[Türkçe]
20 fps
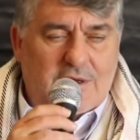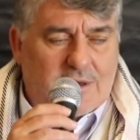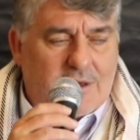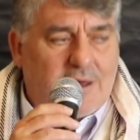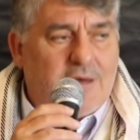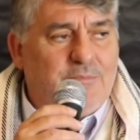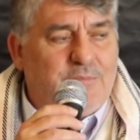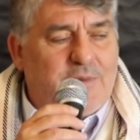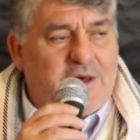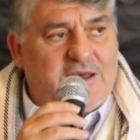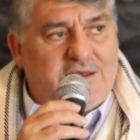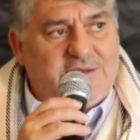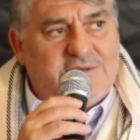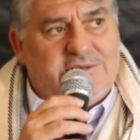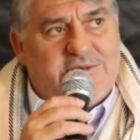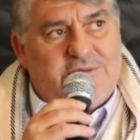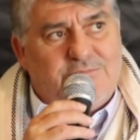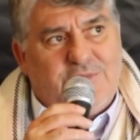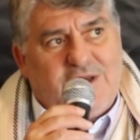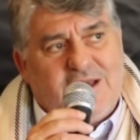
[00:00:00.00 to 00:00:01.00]
Ama
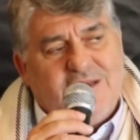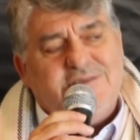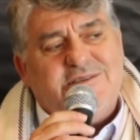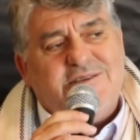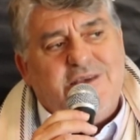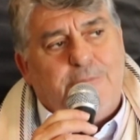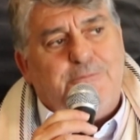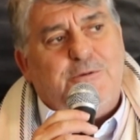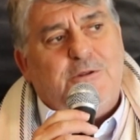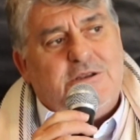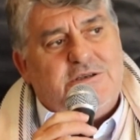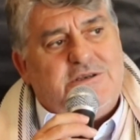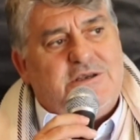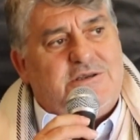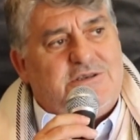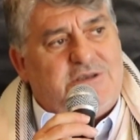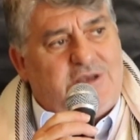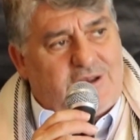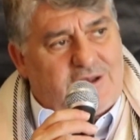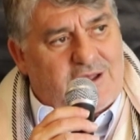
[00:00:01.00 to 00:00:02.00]
bazı bazı
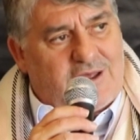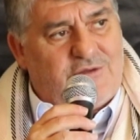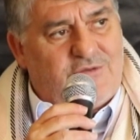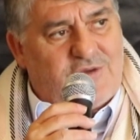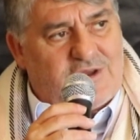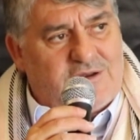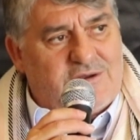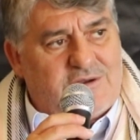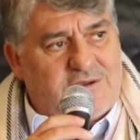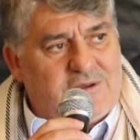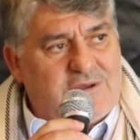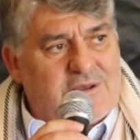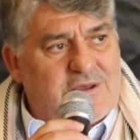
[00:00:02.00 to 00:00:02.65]
yapılacak şeyler var.